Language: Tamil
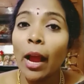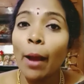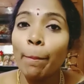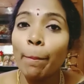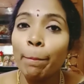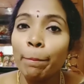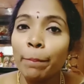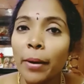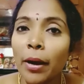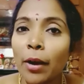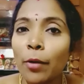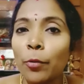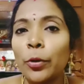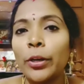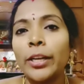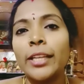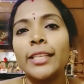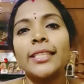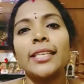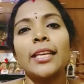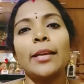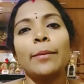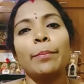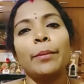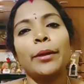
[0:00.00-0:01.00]
அப்பாவோட
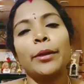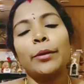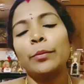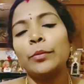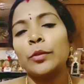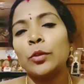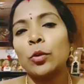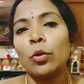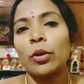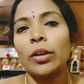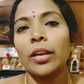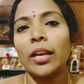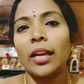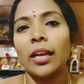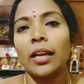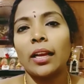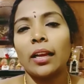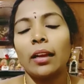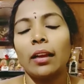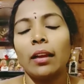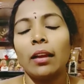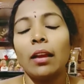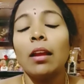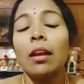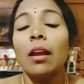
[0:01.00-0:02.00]
சிறப்பையும் சொல்றாங்க
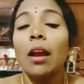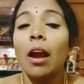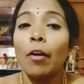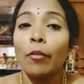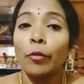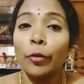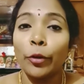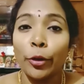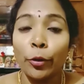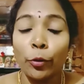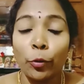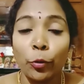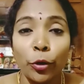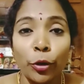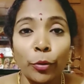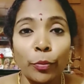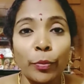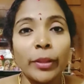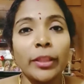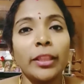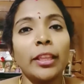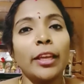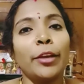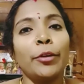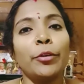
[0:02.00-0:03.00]
அவருடைய
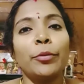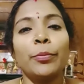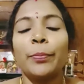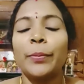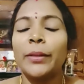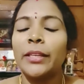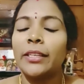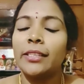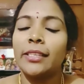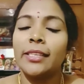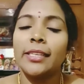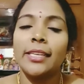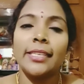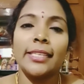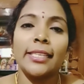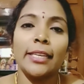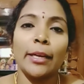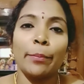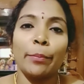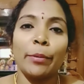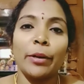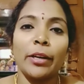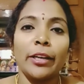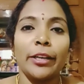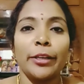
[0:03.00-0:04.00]
குடும்பத்தையும் பற்றின
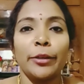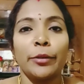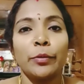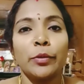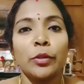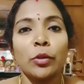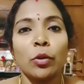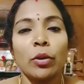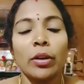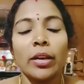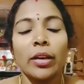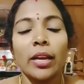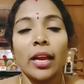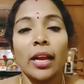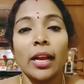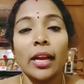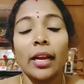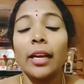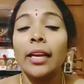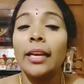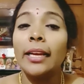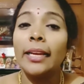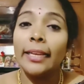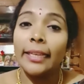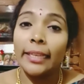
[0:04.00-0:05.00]
சிறப்புகளையும் சொல்றாங்க
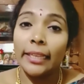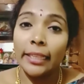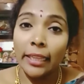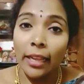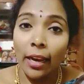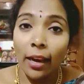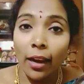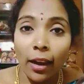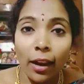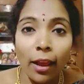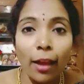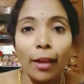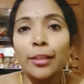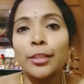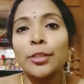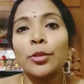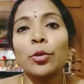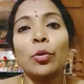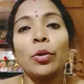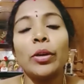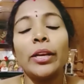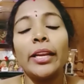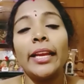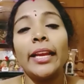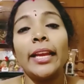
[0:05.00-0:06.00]
இதெல்லாம்
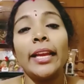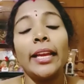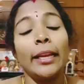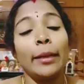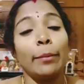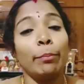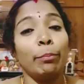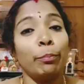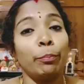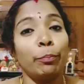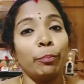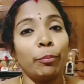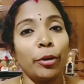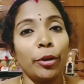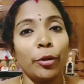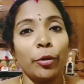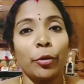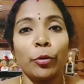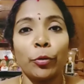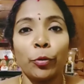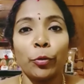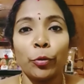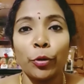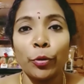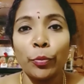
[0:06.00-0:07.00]
சொல்லி இப்படி
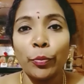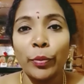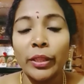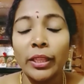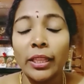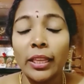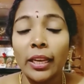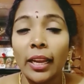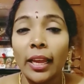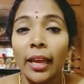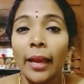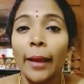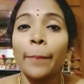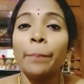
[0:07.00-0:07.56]
ஒரு குடும்பத்துல